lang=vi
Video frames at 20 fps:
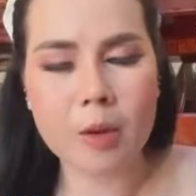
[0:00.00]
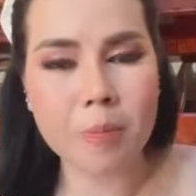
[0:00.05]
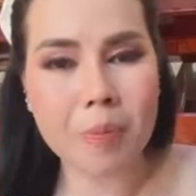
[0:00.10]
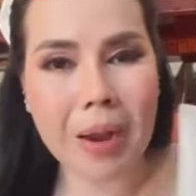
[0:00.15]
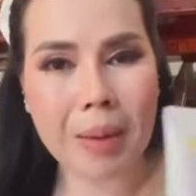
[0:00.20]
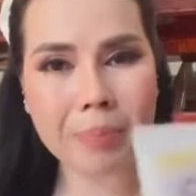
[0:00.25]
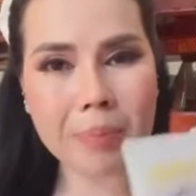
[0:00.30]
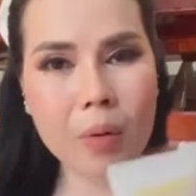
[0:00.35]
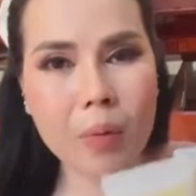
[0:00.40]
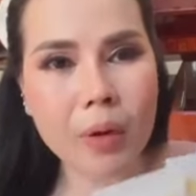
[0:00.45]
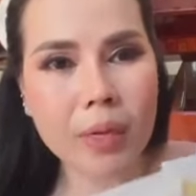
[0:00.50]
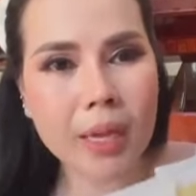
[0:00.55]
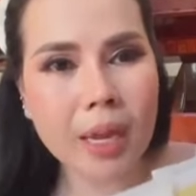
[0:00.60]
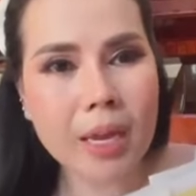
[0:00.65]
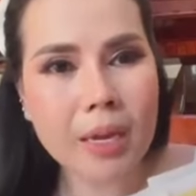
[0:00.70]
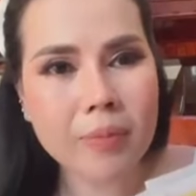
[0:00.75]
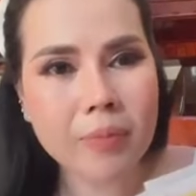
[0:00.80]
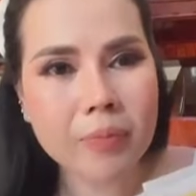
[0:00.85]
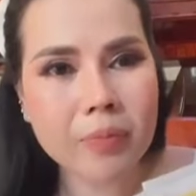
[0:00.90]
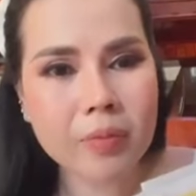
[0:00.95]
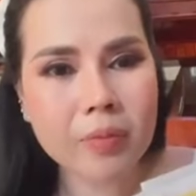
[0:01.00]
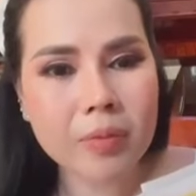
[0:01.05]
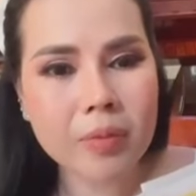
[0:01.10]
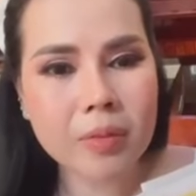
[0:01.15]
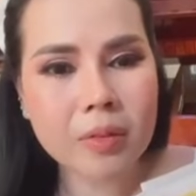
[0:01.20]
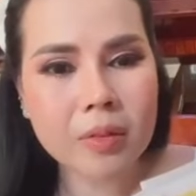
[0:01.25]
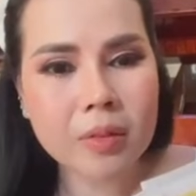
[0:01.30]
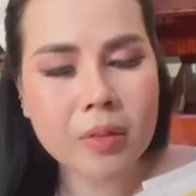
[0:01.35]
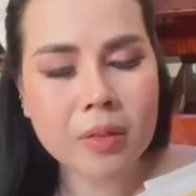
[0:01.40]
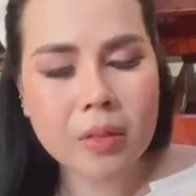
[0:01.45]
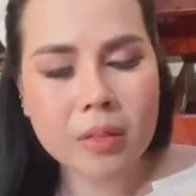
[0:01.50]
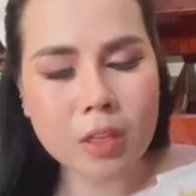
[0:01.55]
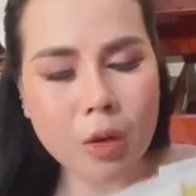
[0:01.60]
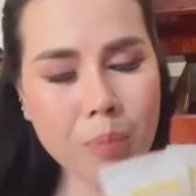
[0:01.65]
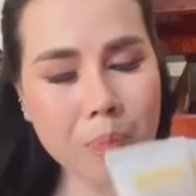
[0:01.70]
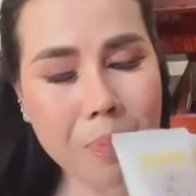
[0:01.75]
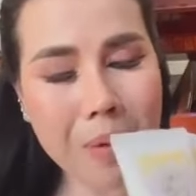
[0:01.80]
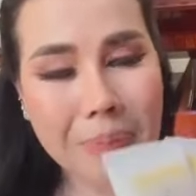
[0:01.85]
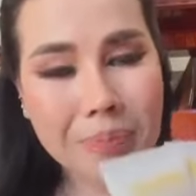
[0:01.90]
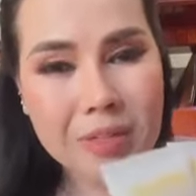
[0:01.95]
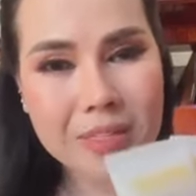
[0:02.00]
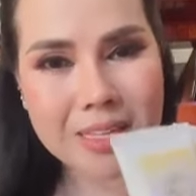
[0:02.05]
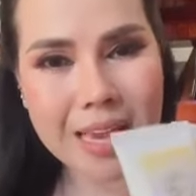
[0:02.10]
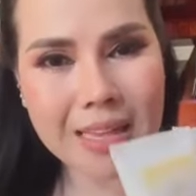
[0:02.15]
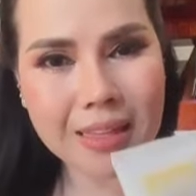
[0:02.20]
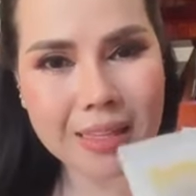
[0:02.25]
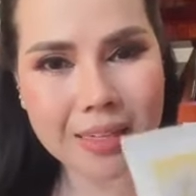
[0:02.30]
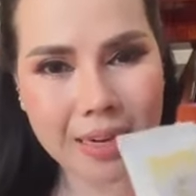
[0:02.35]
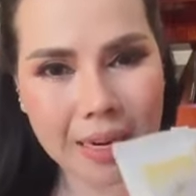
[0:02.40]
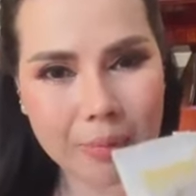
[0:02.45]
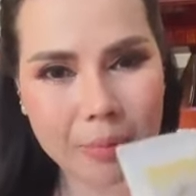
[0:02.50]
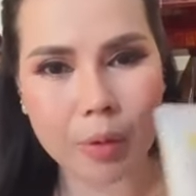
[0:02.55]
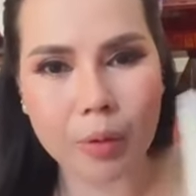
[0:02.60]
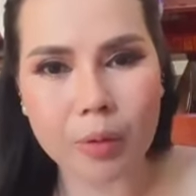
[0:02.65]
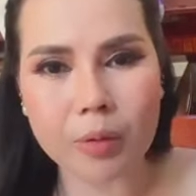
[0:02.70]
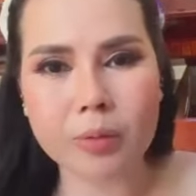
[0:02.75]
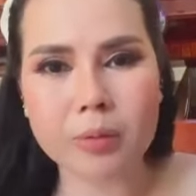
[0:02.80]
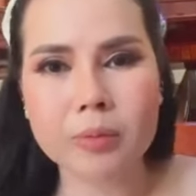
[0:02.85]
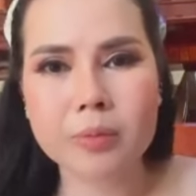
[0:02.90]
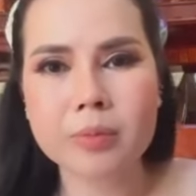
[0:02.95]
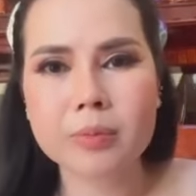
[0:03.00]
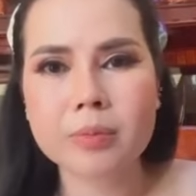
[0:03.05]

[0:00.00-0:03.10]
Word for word: nhom prap muối á nhom prap cho xa thiên nạn mòn